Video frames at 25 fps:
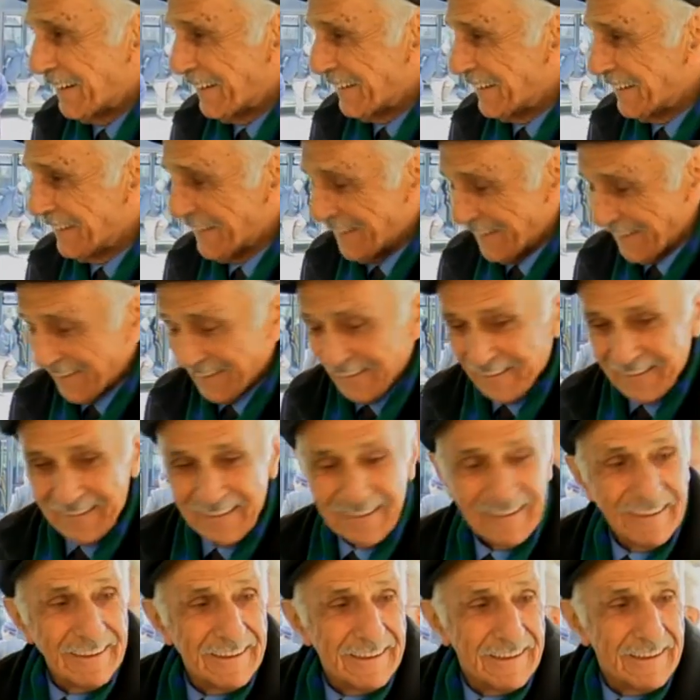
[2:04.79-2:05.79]
Peki çıksa ne
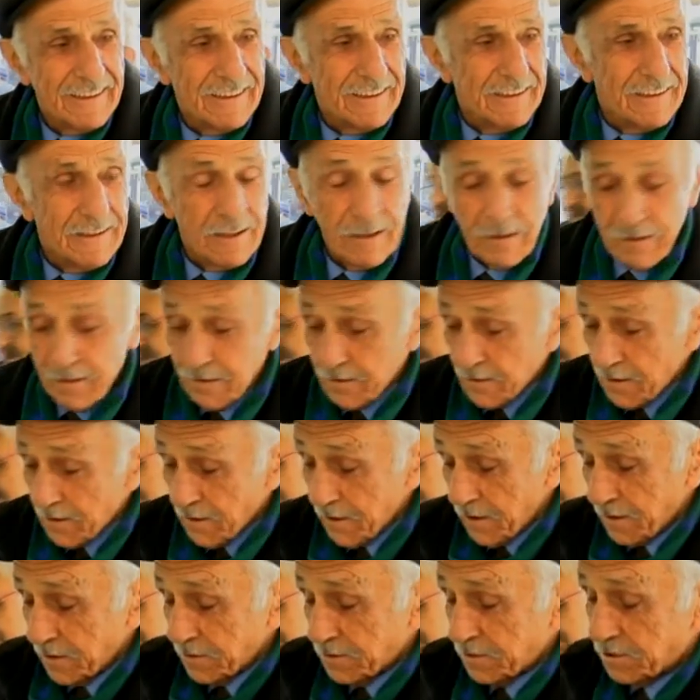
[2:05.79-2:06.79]
yapacaksınız? Hayaliniz nedir?
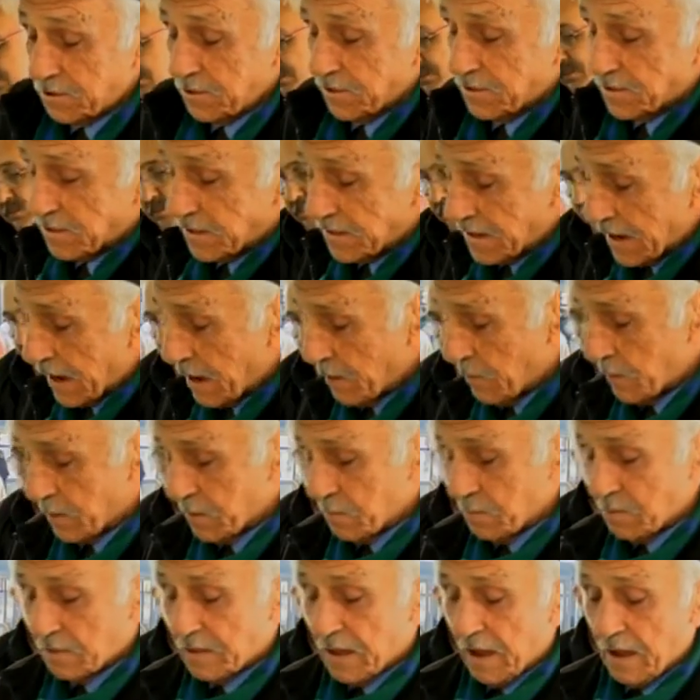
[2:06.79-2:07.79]
Çıksa ne
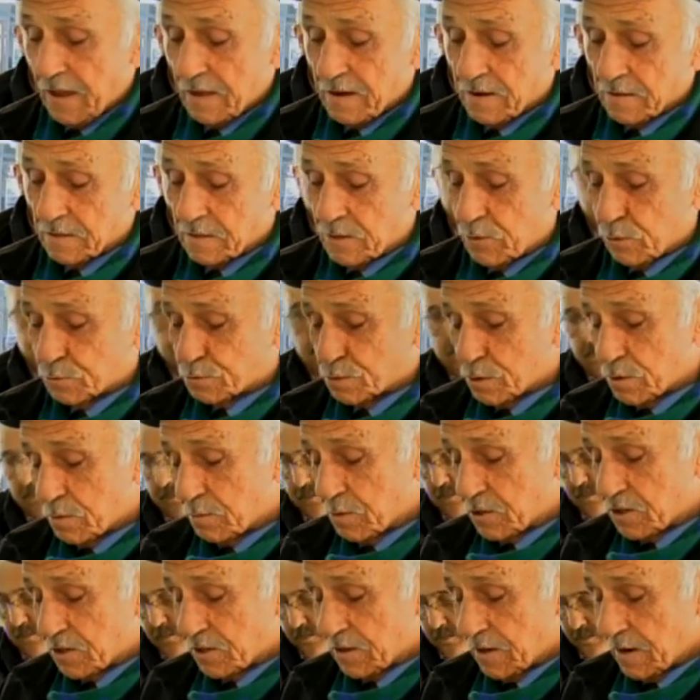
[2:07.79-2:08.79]
yaparım bir daire alır otururum
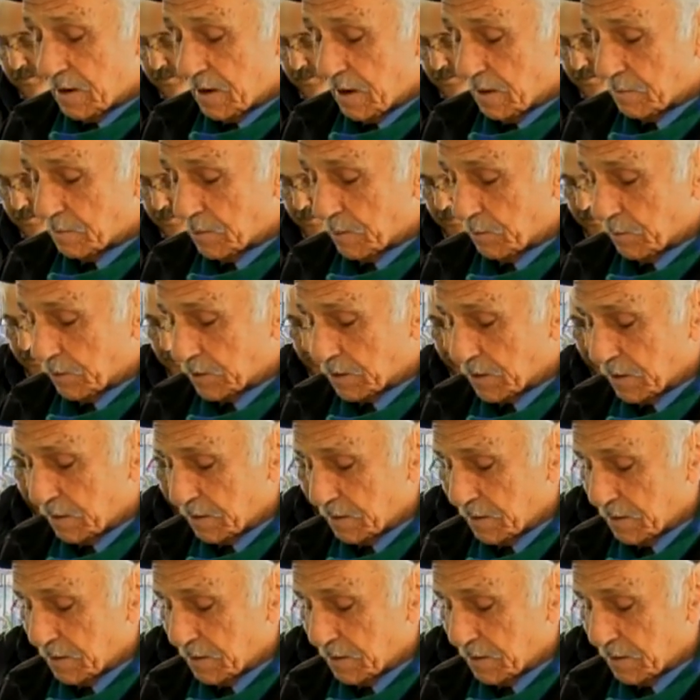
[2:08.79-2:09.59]
içinde ne yapacağım başka.